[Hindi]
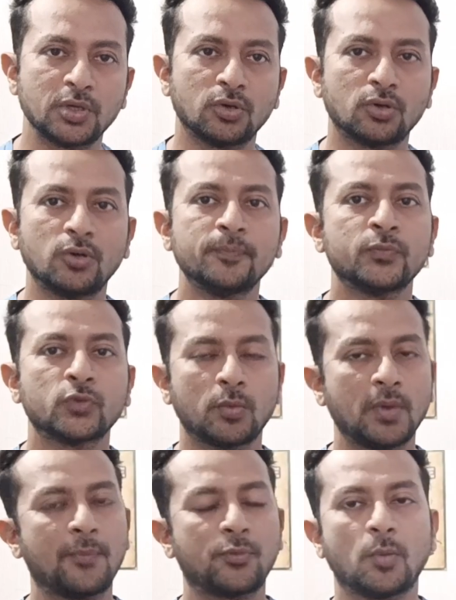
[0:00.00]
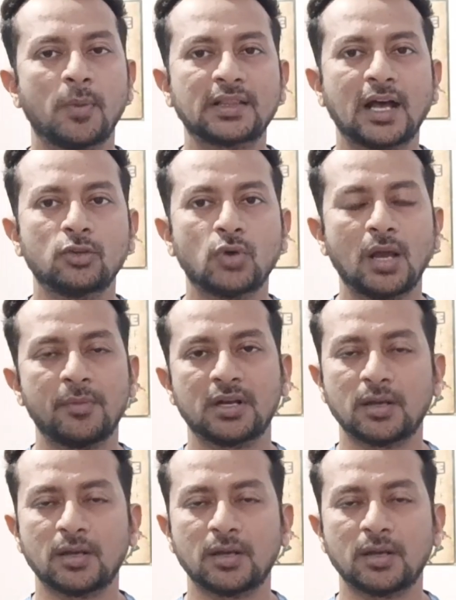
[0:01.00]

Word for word: भी हो तो मैं आपको बता दूं आई एम अ